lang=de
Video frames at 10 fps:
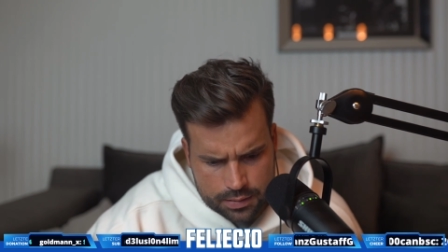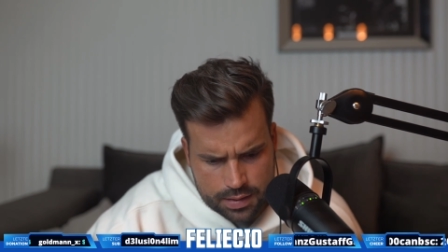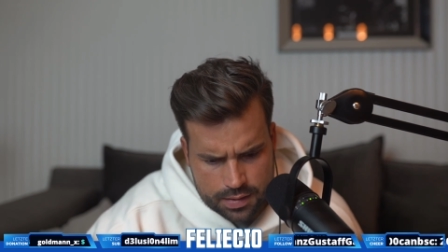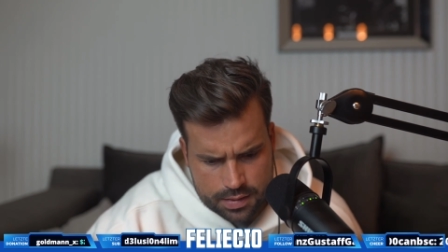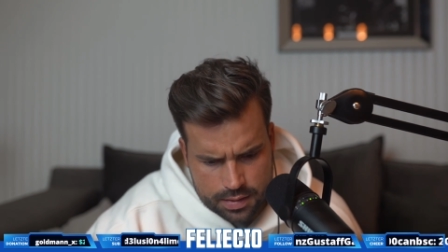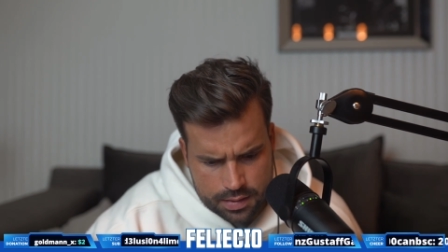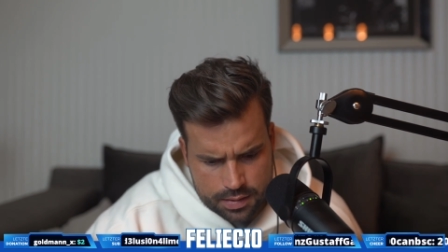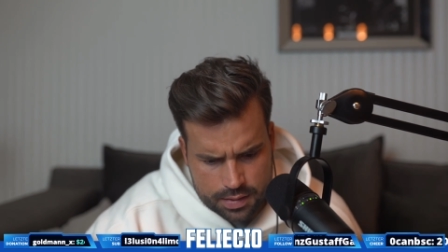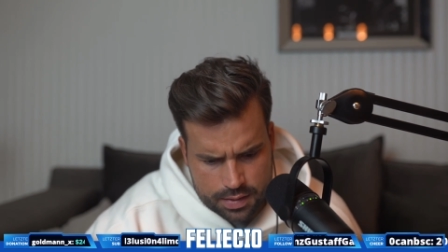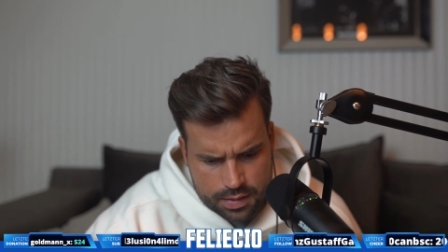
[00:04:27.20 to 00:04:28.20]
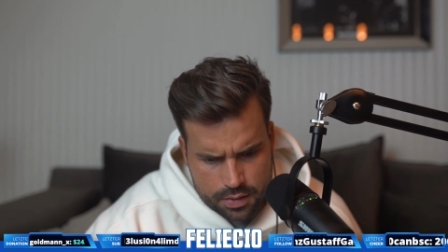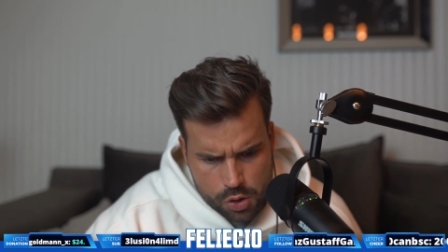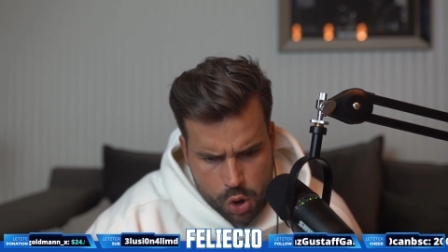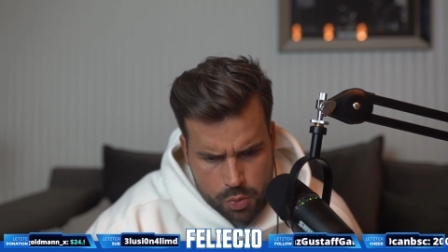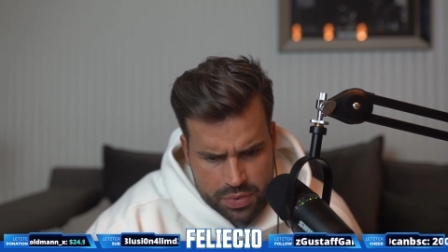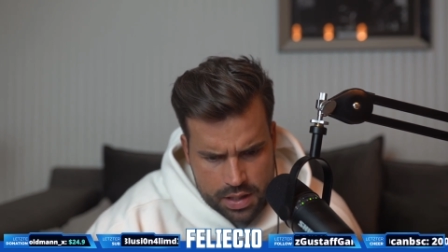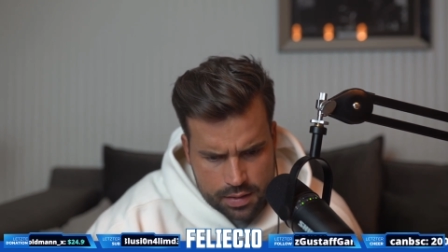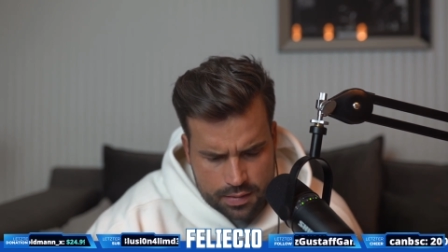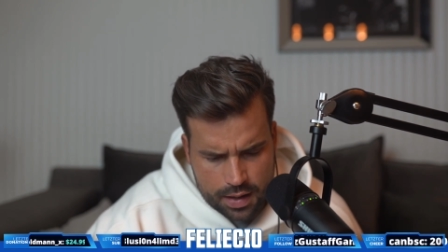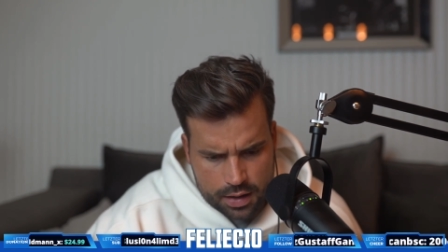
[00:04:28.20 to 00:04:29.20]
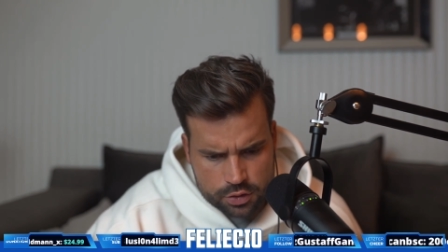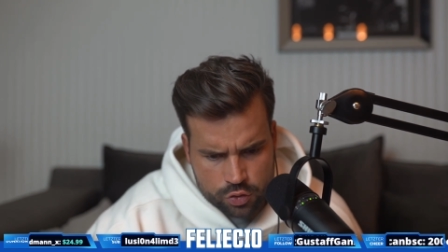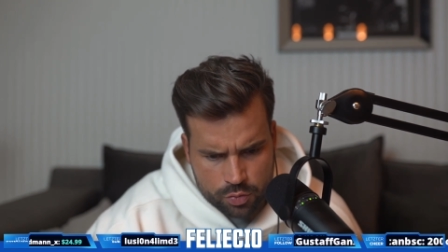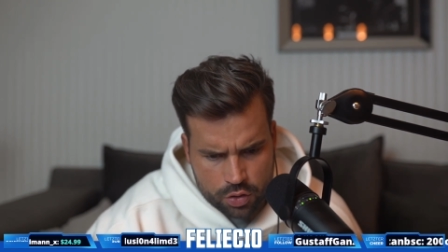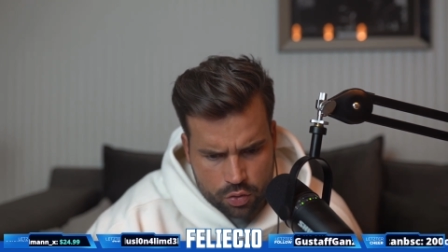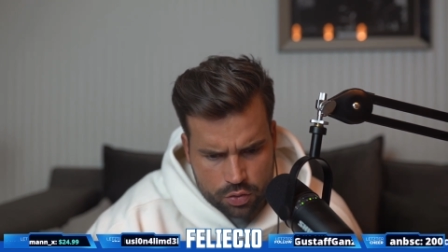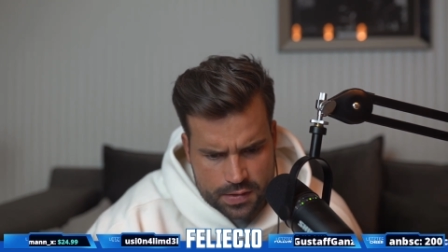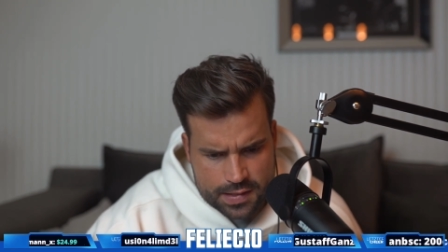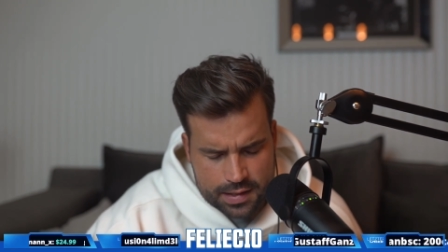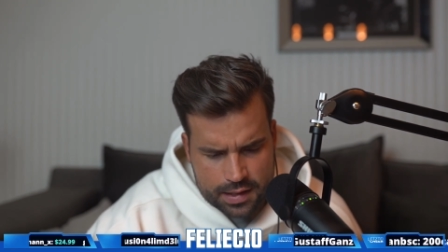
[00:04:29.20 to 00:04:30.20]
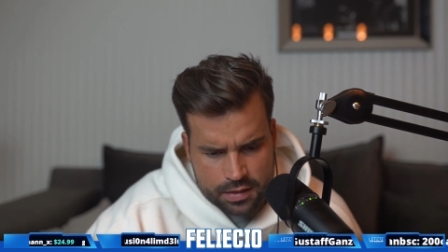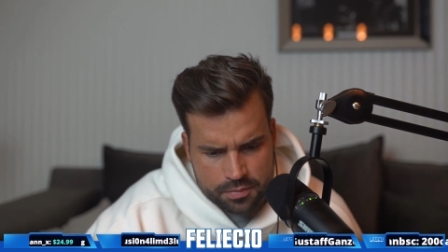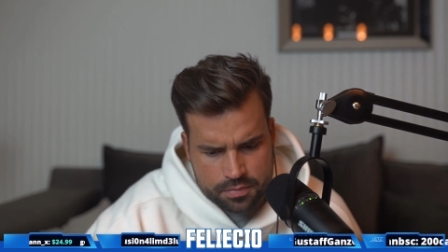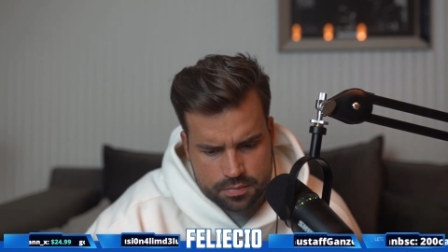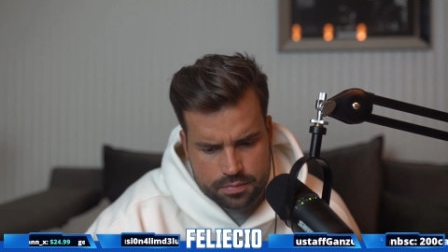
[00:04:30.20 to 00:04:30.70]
Das ist Spieltag Nummer 10.